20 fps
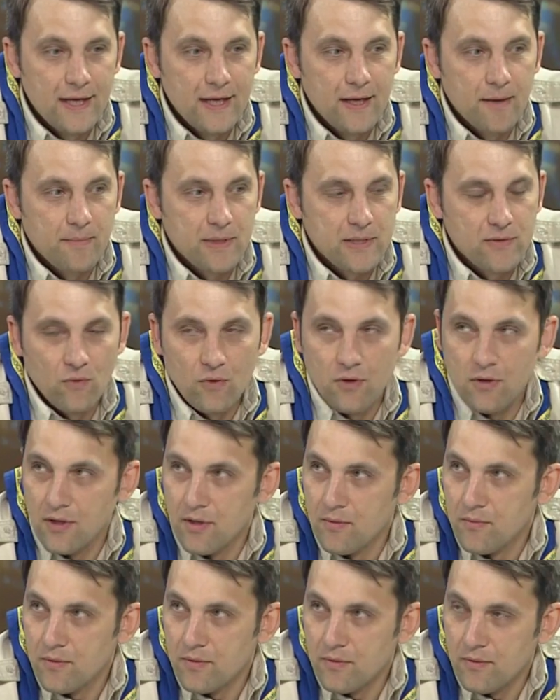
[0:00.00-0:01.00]
позволил
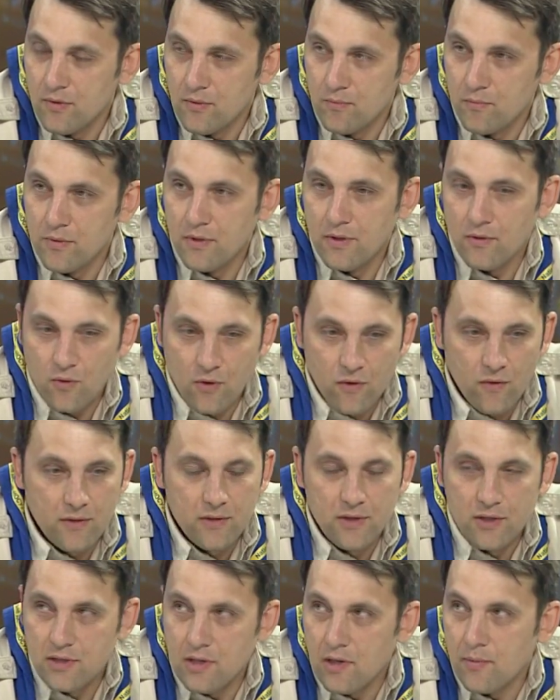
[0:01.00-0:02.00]
им
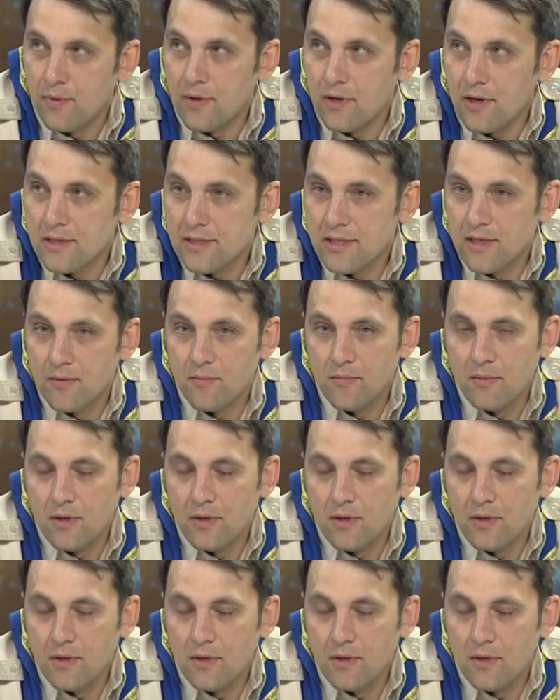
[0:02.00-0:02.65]
руководить корпорациями,